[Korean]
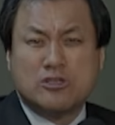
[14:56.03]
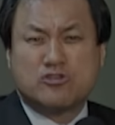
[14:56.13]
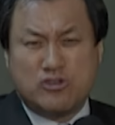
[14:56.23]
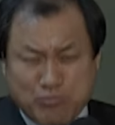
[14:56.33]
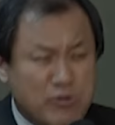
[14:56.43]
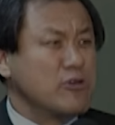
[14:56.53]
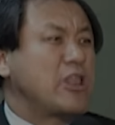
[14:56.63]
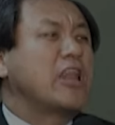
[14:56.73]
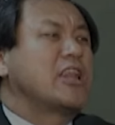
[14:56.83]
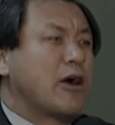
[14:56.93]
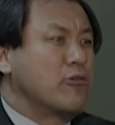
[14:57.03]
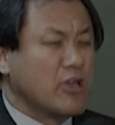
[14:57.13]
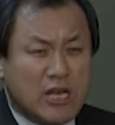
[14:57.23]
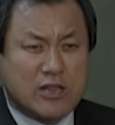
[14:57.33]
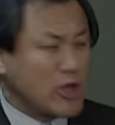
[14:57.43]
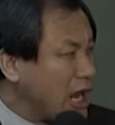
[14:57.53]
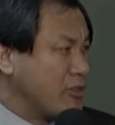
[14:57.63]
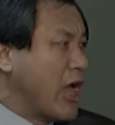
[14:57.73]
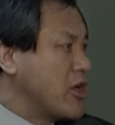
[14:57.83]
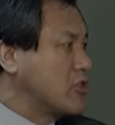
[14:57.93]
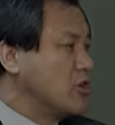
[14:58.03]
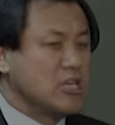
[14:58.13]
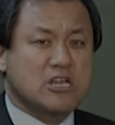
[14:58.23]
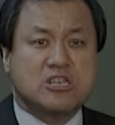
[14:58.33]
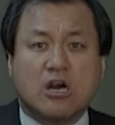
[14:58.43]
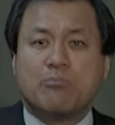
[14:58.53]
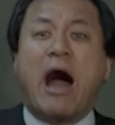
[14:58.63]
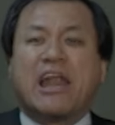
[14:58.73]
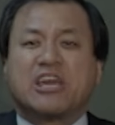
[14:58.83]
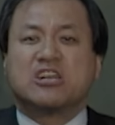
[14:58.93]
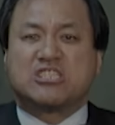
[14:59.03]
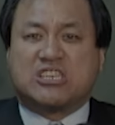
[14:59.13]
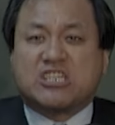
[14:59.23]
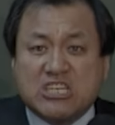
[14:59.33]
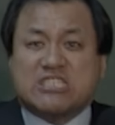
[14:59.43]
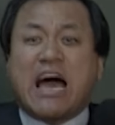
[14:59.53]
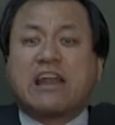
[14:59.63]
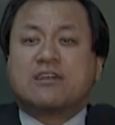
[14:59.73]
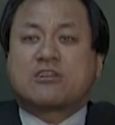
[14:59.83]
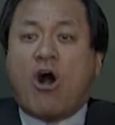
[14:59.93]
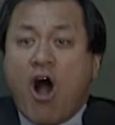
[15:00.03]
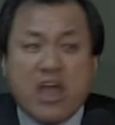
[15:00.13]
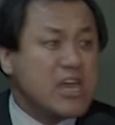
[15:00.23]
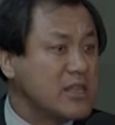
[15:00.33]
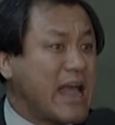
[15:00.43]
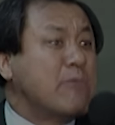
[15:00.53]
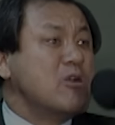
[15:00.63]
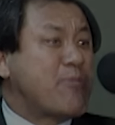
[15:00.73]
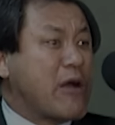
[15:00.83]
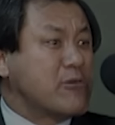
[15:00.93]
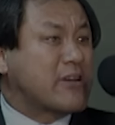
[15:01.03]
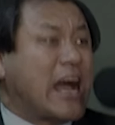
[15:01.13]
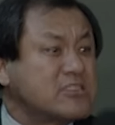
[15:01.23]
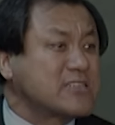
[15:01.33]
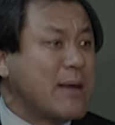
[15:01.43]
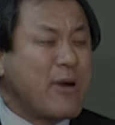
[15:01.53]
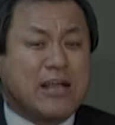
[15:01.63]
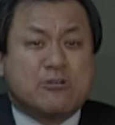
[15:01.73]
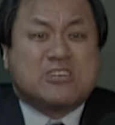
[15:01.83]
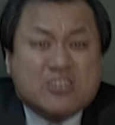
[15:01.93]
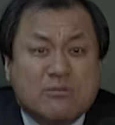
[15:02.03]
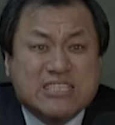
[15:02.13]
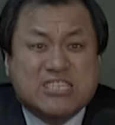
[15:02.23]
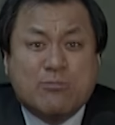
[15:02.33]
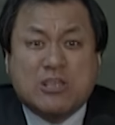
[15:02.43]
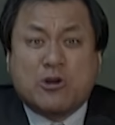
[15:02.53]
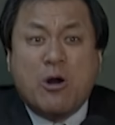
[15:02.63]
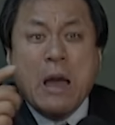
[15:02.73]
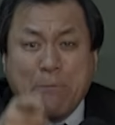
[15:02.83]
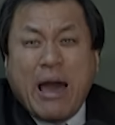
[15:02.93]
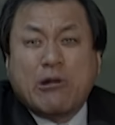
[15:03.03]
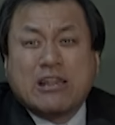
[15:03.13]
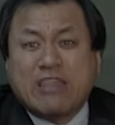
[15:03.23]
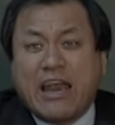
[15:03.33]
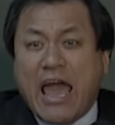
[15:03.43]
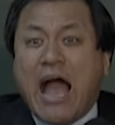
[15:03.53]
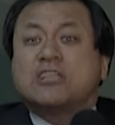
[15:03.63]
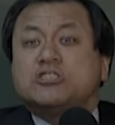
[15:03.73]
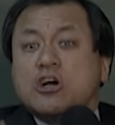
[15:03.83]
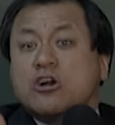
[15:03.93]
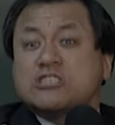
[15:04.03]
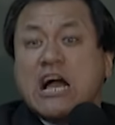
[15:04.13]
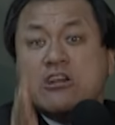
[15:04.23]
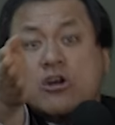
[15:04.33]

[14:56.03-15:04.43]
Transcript: 쥐뿔로 내리라고 그러길래 떨어 내렸더니 그걸 말이 그렇지 그 쌀을 거의 나물백으로 가득 담아가지고 그놈을 짓어지고 8월 달에 한정거장을